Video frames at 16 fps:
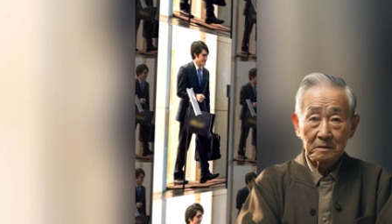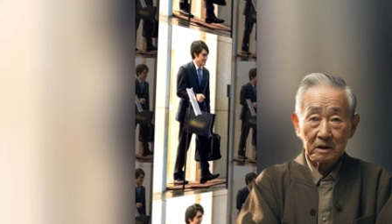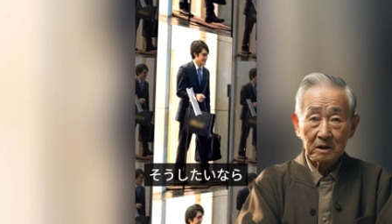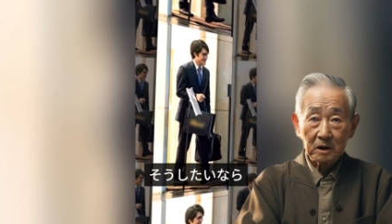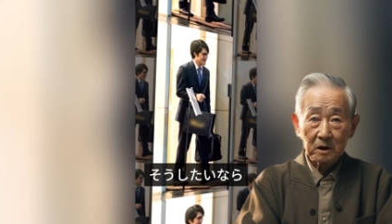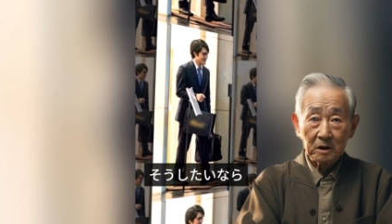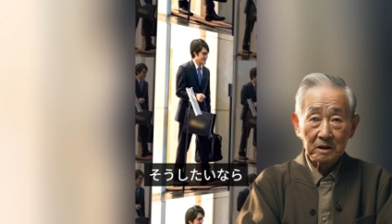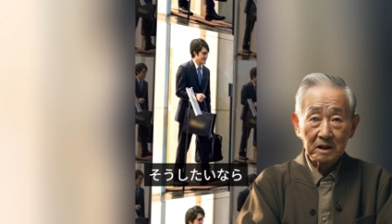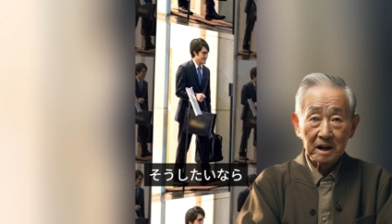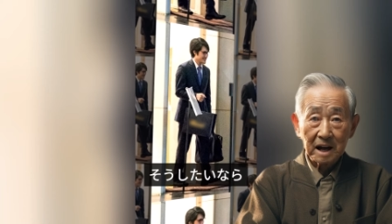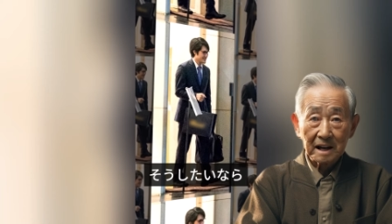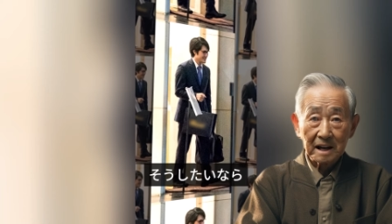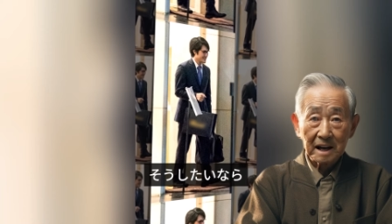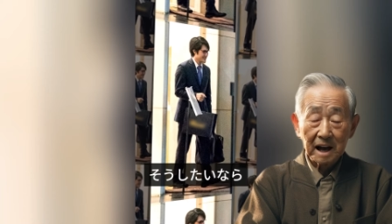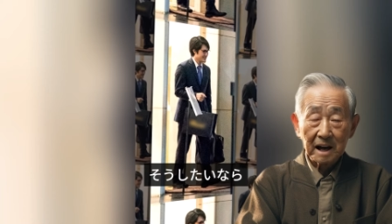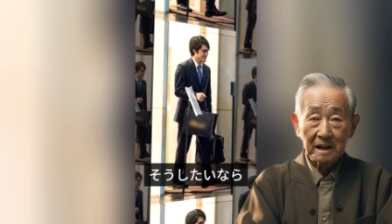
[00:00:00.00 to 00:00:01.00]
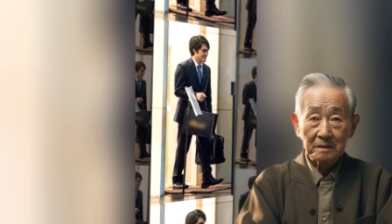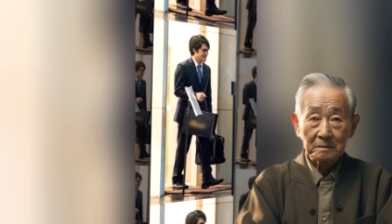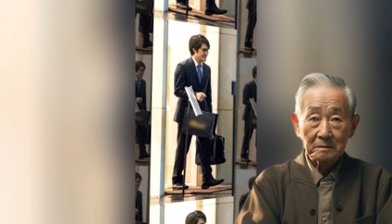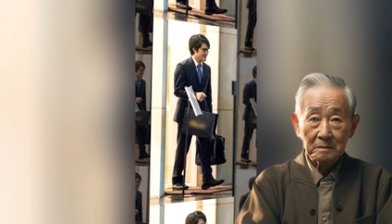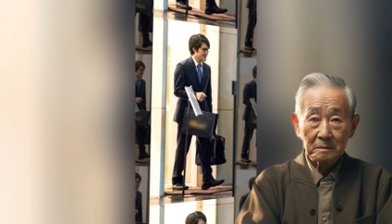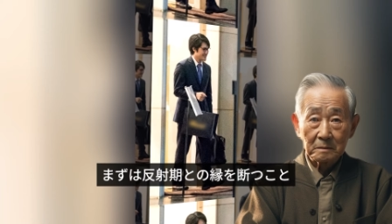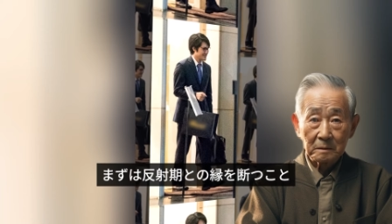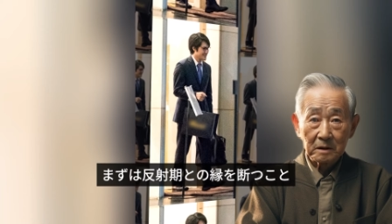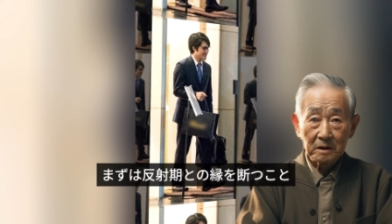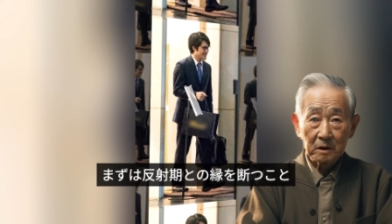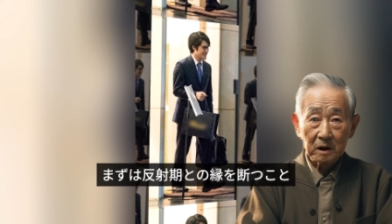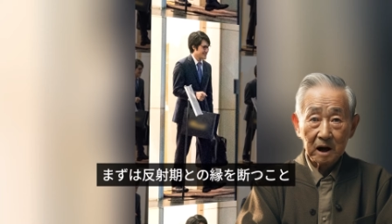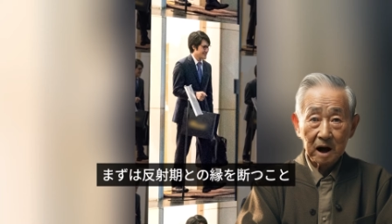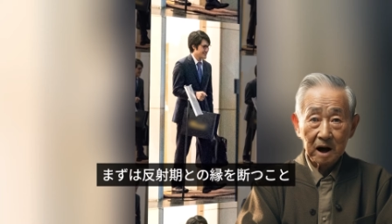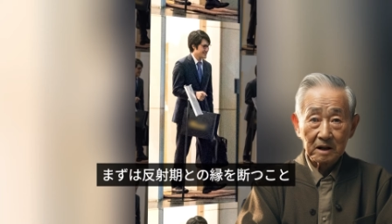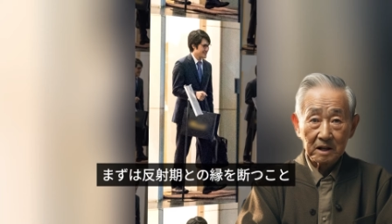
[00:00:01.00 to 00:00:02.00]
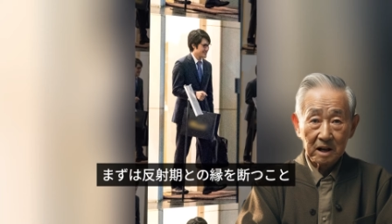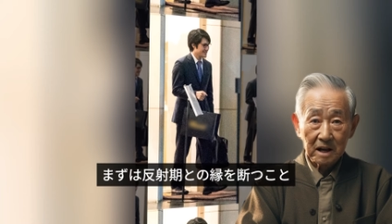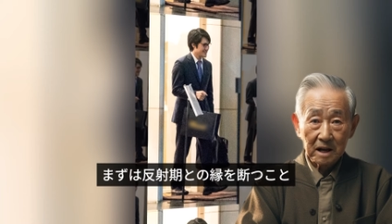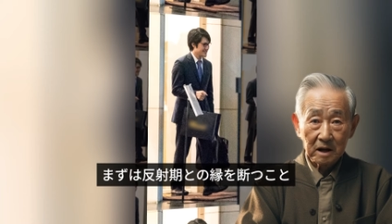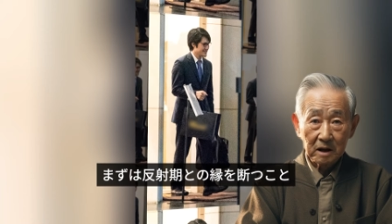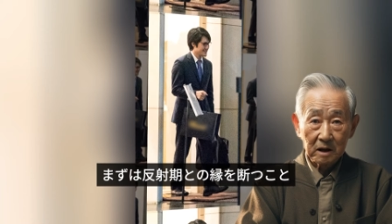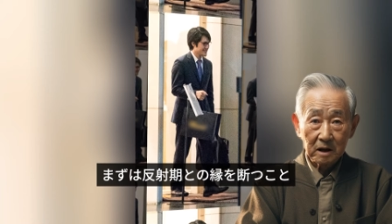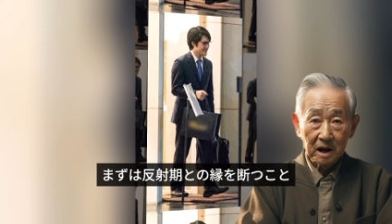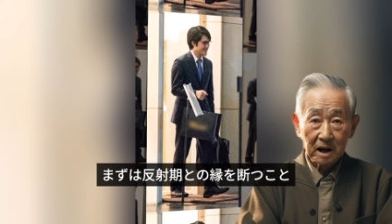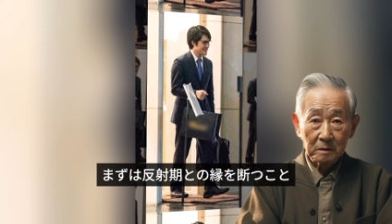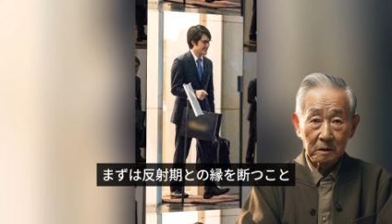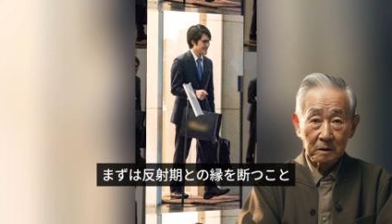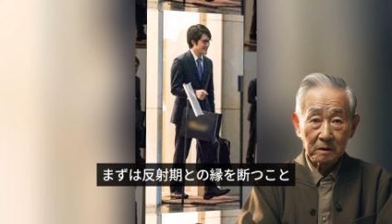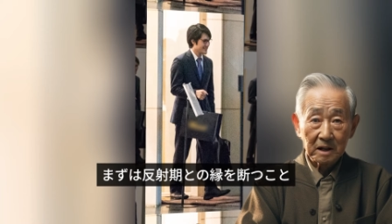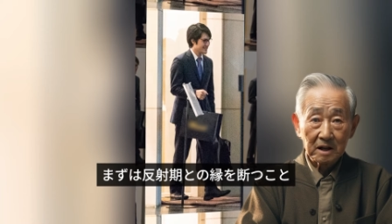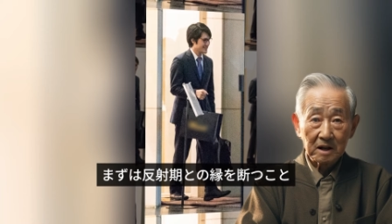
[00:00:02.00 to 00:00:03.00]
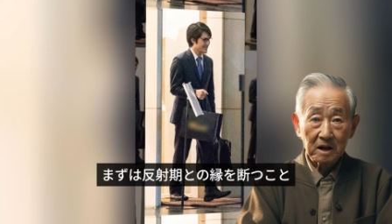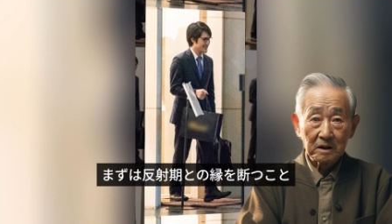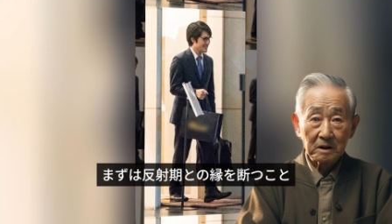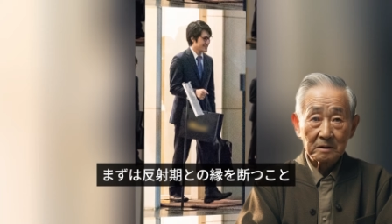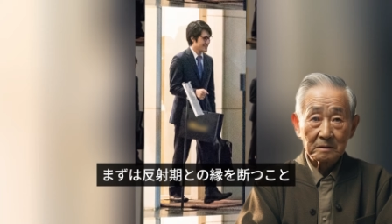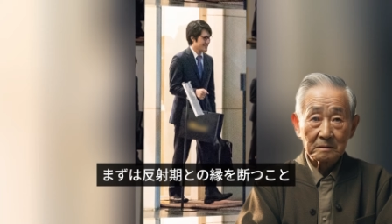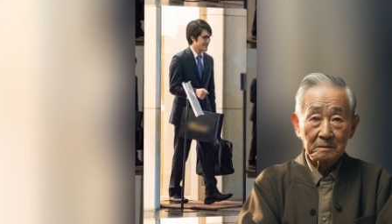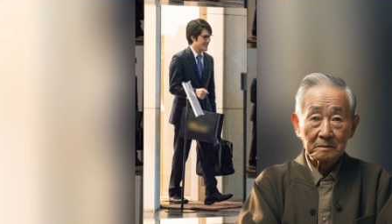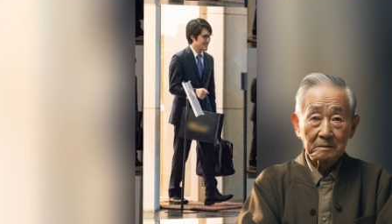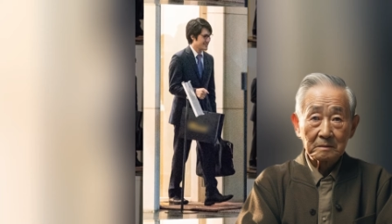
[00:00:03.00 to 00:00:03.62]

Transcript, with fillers: そうしたいなら、まずは反社家との縁を断つこと。